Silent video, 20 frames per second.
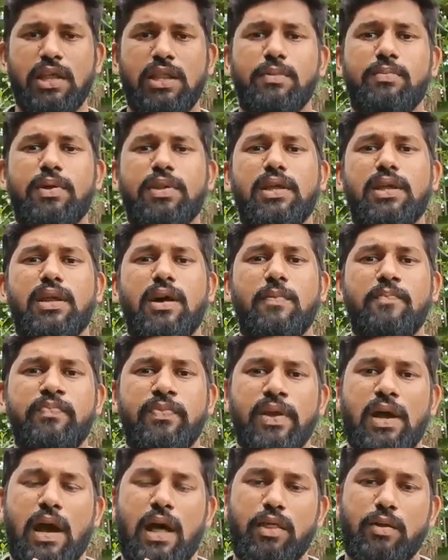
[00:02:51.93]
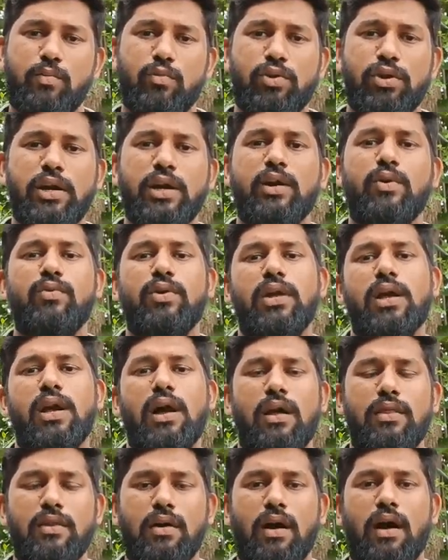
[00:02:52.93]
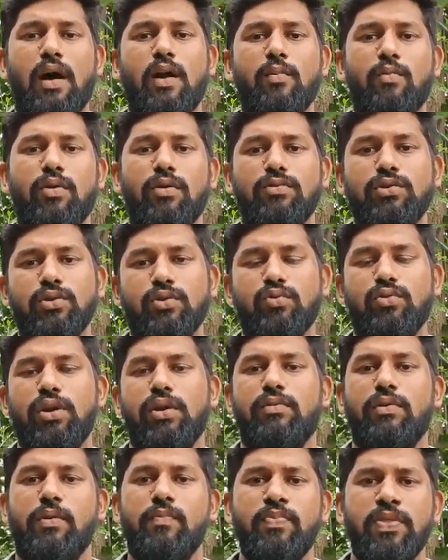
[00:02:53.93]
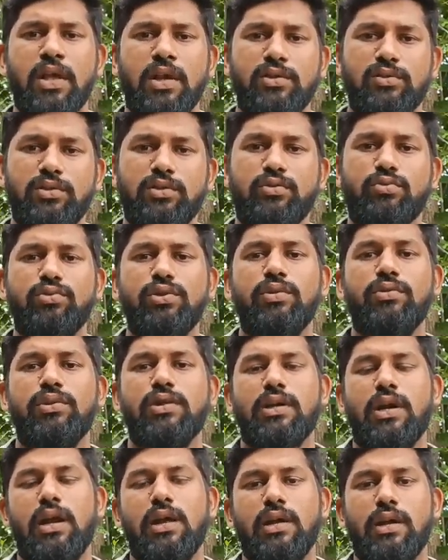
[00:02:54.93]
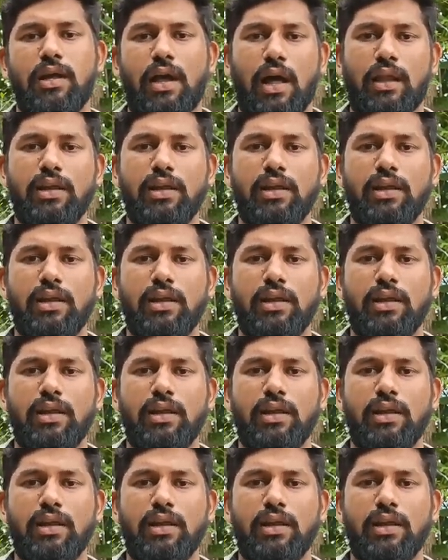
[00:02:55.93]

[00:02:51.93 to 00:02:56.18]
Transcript: இது பார்த்தீங்கன்னா அது முட்டையிடக்கூடிய அந்த ஹார்மோனை வந்து தூண்டிவிடும் ஸோ இந்த தூண்டி விடுறதுனால